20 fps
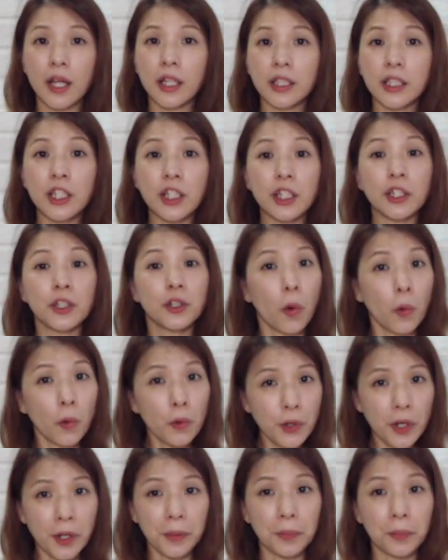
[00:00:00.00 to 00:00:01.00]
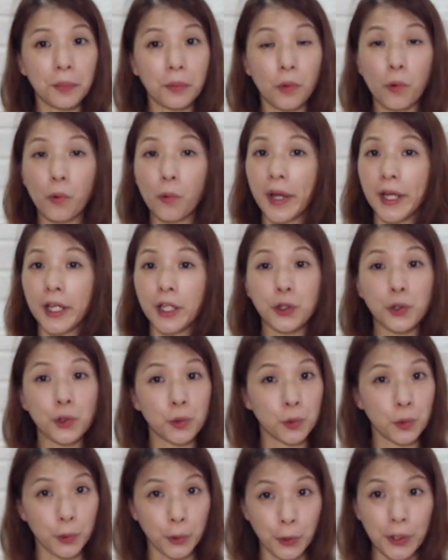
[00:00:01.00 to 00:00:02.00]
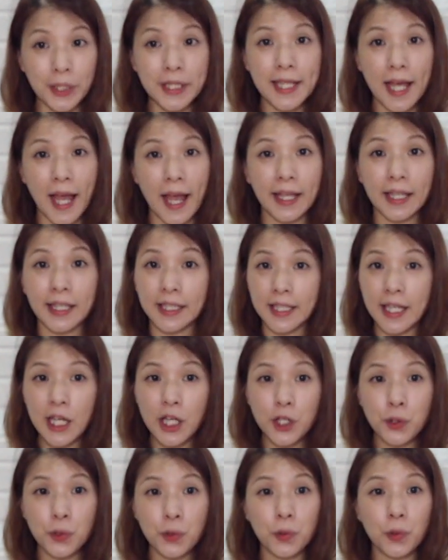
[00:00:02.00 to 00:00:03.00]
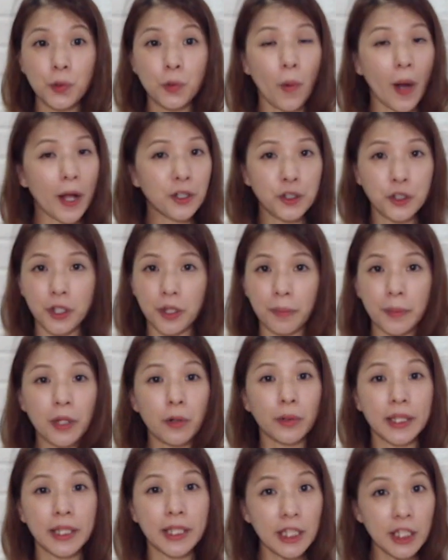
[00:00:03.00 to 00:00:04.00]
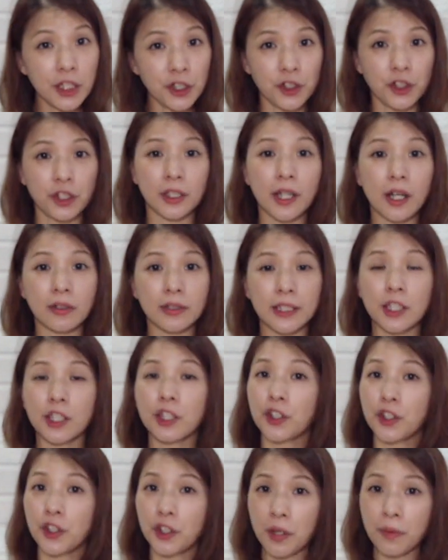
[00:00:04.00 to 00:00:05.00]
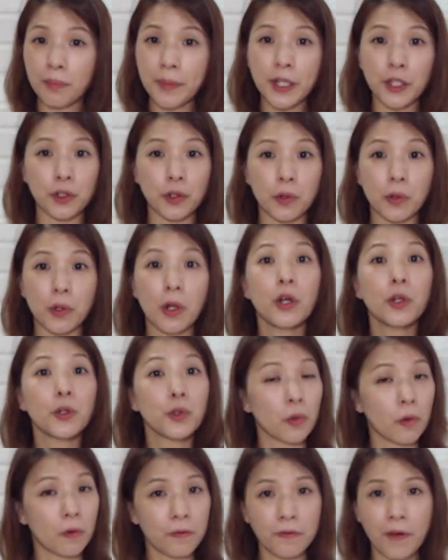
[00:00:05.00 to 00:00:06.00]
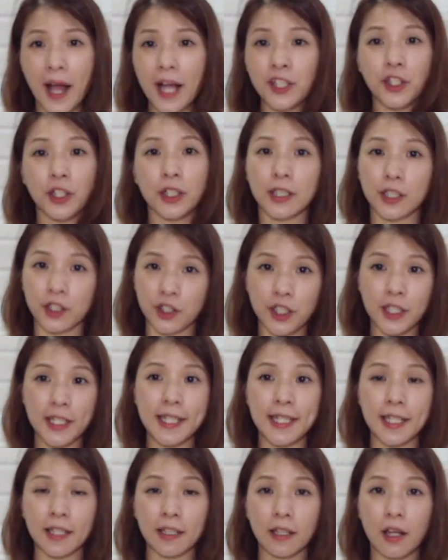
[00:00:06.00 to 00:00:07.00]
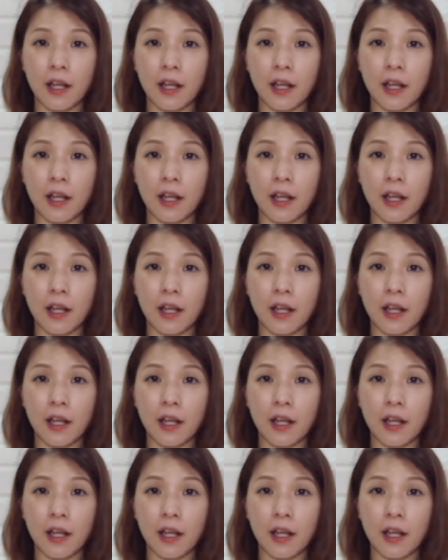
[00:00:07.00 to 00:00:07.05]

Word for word: 你永远不会处于在耶稣完全没有意识到你生命中所发生的事情。